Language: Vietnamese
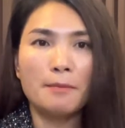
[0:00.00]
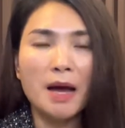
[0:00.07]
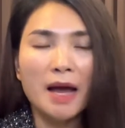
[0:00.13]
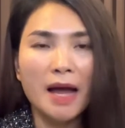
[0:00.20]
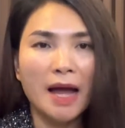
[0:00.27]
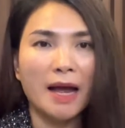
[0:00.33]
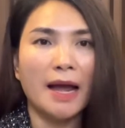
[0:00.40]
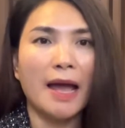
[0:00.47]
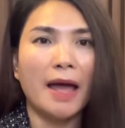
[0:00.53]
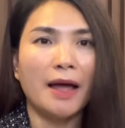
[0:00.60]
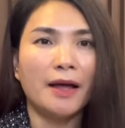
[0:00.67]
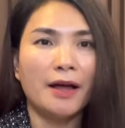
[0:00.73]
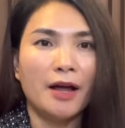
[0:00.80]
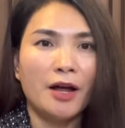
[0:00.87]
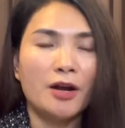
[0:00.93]
bê hát a.
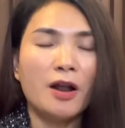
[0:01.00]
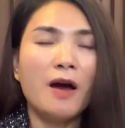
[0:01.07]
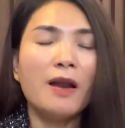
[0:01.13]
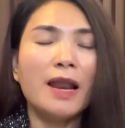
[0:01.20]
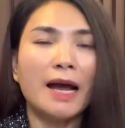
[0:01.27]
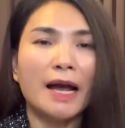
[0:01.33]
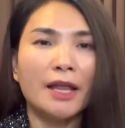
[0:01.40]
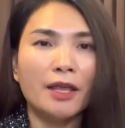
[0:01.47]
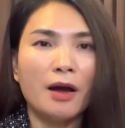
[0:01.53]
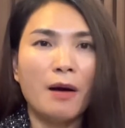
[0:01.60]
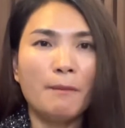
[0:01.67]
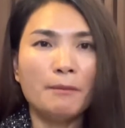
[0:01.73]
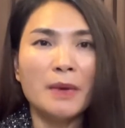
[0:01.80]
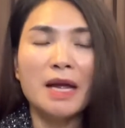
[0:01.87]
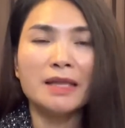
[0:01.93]
Nó là cái
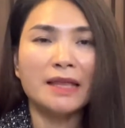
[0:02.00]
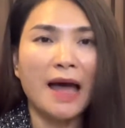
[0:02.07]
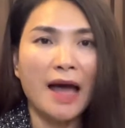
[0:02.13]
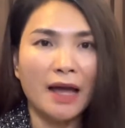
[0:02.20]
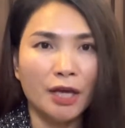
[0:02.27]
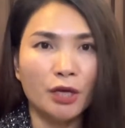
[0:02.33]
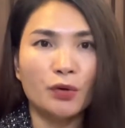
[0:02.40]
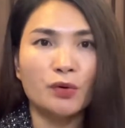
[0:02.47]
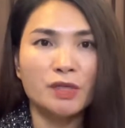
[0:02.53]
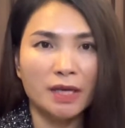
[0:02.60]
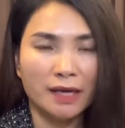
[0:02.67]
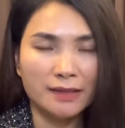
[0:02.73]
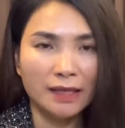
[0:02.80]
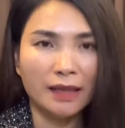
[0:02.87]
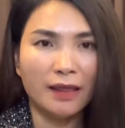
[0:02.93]
nhóm beta hydroxy
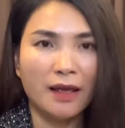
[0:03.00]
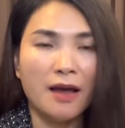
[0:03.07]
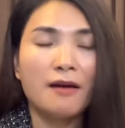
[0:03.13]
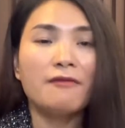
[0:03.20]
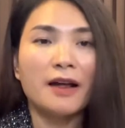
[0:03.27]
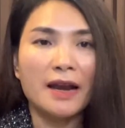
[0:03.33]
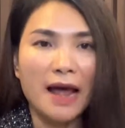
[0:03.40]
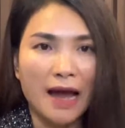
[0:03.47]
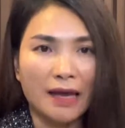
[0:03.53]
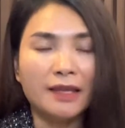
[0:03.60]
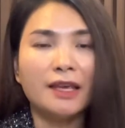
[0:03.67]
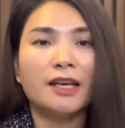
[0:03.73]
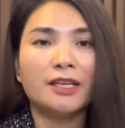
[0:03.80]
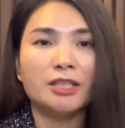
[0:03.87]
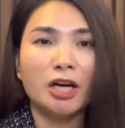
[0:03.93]
acid và đại
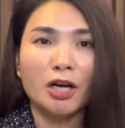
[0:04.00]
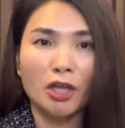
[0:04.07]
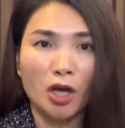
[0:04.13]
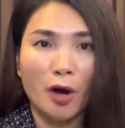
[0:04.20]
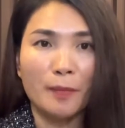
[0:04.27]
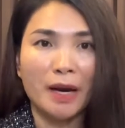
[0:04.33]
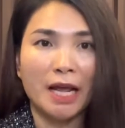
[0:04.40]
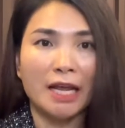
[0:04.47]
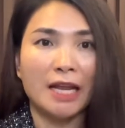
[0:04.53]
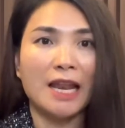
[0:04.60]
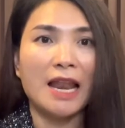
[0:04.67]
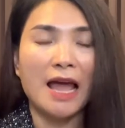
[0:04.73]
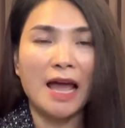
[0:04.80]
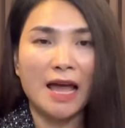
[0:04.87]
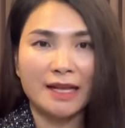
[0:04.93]
diện cho cái nhóm này
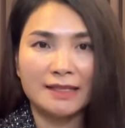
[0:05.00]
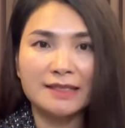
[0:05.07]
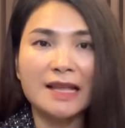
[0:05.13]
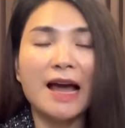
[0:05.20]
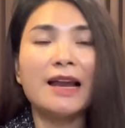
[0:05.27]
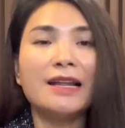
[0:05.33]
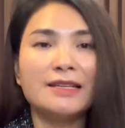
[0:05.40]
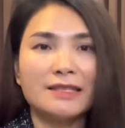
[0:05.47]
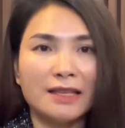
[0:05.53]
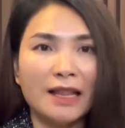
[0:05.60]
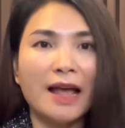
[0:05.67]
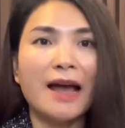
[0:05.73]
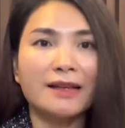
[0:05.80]
là salicylic